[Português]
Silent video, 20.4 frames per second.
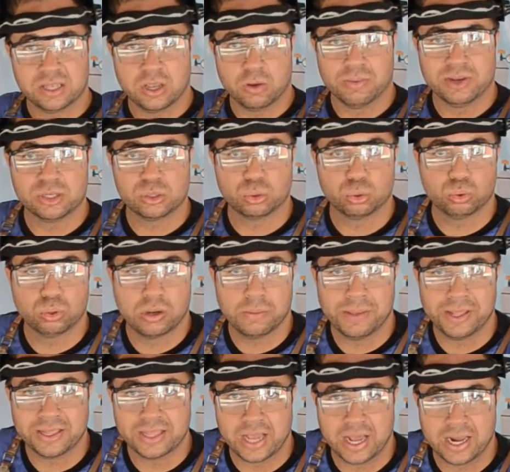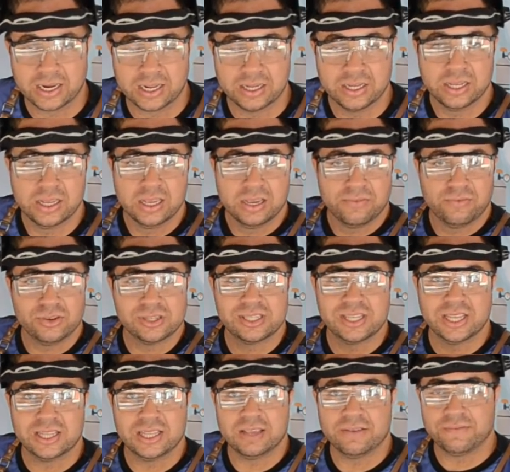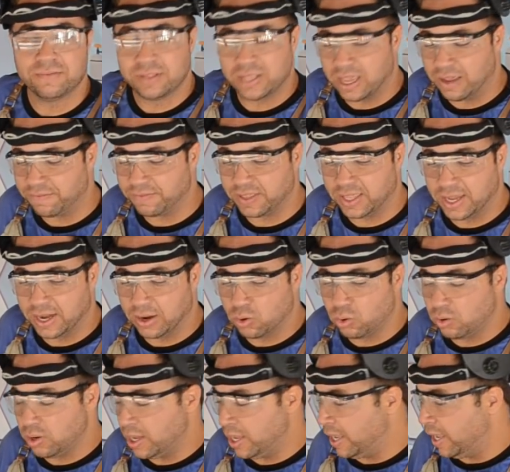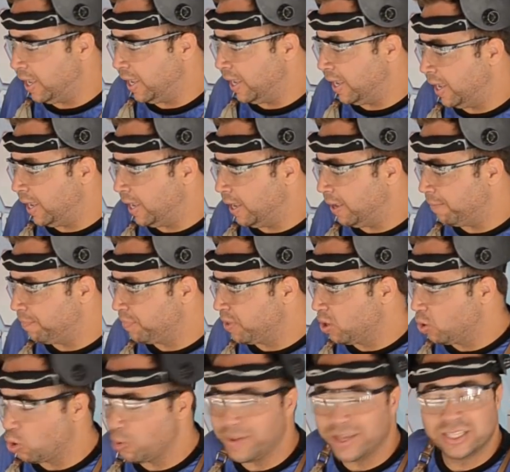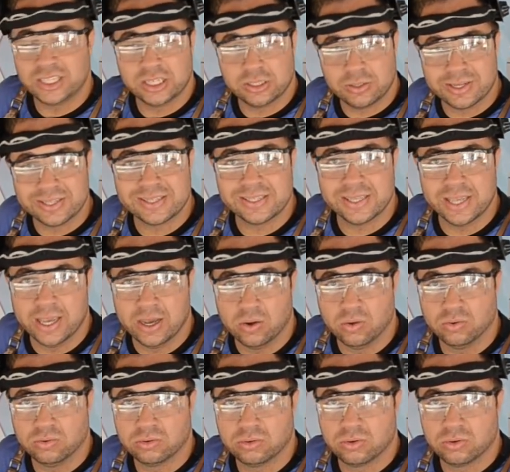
aí uma estrutura metálica, você deve, deve ter é, cometido esse erro.